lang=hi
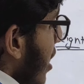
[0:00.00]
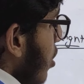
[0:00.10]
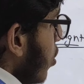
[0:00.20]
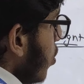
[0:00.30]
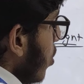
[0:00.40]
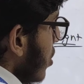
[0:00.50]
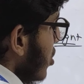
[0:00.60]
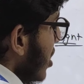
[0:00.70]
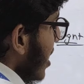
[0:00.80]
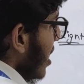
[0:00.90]
इंटू
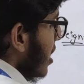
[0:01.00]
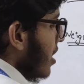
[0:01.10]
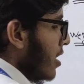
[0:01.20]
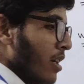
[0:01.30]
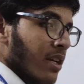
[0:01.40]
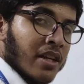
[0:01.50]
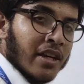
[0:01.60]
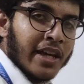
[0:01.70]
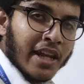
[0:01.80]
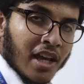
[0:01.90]
जी
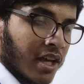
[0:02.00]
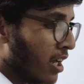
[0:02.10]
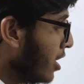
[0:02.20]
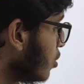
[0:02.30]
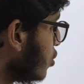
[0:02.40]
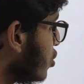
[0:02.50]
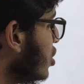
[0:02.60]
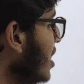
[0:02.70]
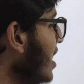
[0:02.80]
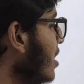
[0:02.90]
है ना तो
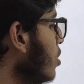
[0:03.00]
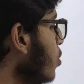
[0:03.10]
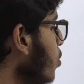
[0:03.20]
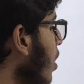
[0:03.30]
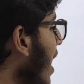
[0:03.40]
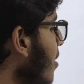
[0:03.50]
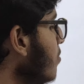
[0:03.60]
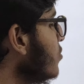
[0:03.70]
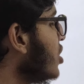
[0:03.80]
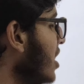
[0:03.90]
जी इंटू
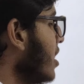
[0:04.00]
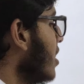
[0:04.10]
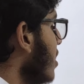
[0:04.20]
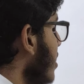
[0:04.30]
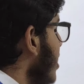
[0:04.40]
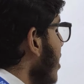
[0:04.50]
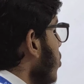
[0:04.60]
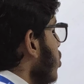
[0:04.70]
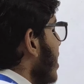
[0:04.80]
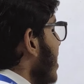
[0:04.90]
एम जी ये
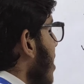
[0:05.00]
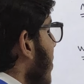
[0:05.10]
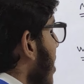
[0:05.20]
हो जाता है